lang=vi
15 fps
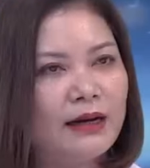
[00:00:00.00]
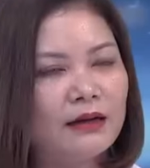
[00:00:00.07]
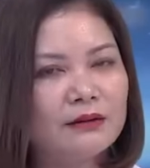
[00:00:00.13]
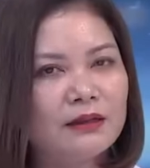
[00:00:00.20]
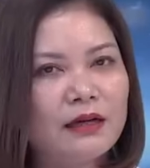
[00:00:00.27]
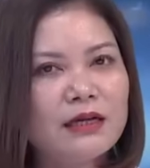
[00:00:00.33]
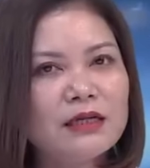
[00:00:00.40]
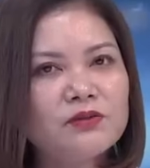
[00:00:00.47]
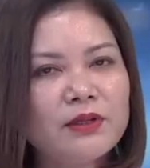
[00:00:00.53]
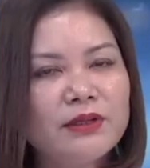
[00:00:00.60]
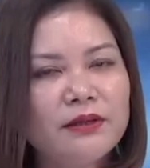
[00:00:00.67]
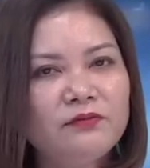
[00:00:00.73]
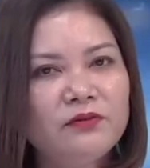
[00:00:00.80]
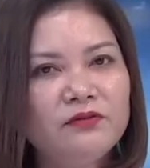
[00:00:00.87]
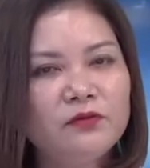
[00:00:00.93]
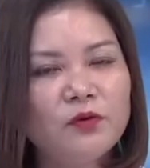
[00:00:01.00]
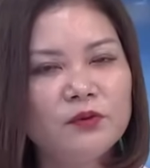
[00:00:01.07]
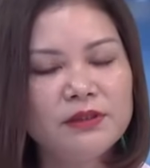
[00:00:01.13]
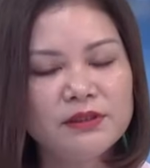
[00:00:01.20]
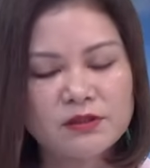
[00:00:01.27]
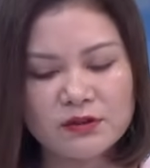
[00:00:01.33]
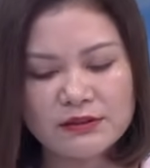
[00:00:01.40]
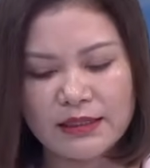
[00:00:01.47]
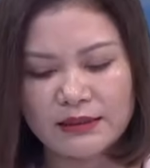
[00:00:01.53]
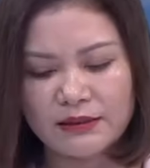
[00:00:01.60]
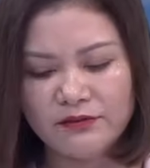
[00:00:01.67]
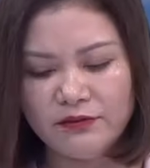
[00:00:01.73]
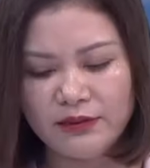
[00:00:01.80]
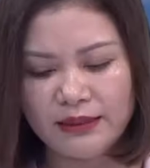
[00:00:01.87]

và các cái doanh nghiệp phân phối thì cho rằng như